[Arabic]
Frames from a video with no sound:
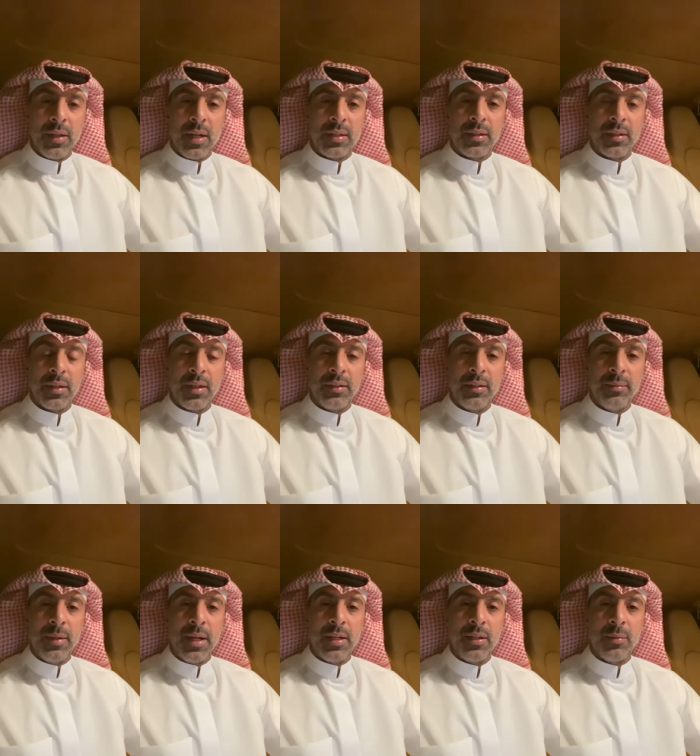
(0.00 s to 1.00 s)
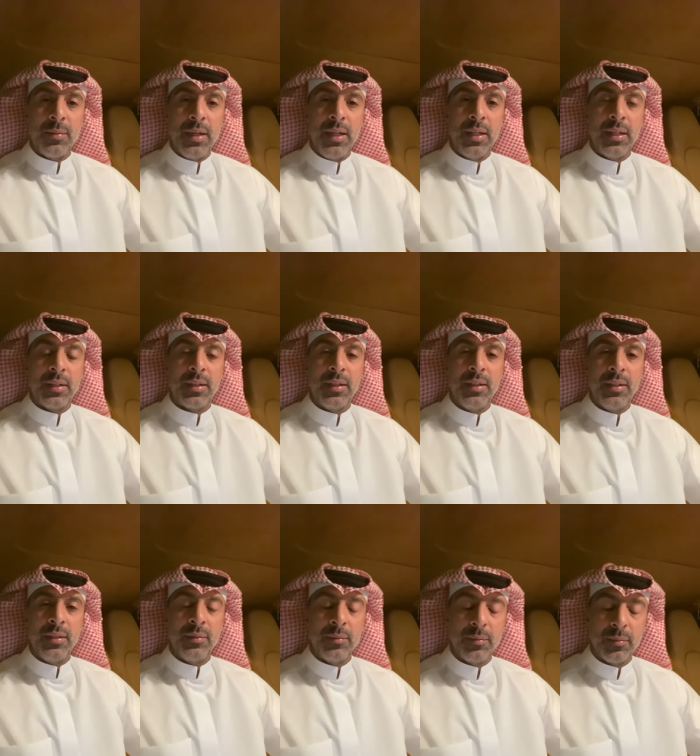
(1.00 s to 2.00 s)
هناك ان ديبالا ومع
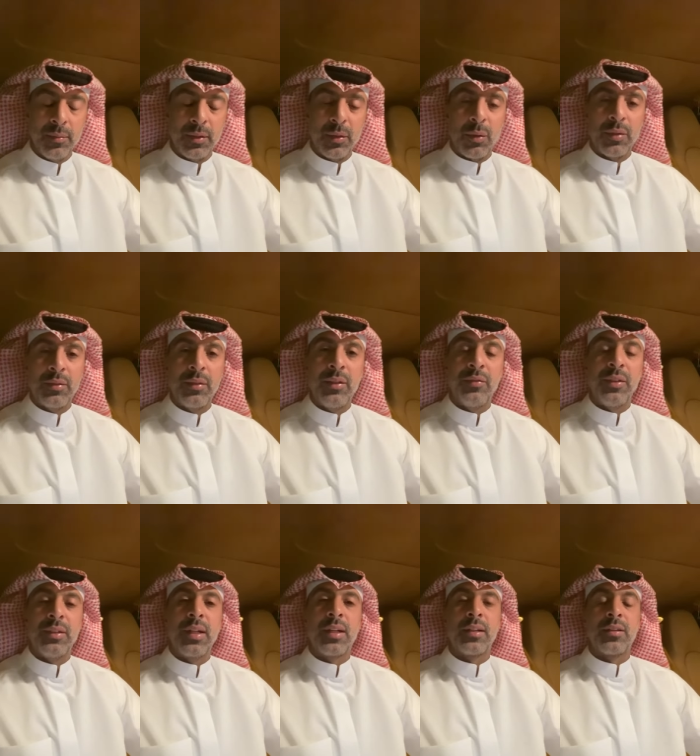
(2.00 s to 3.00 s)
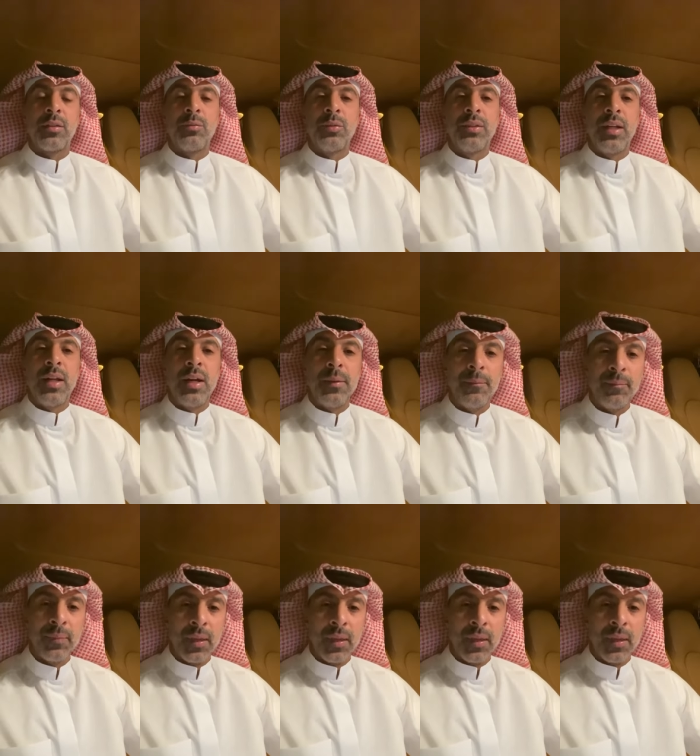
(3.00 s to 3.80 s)
كليني متواجدين في دكه البدلاء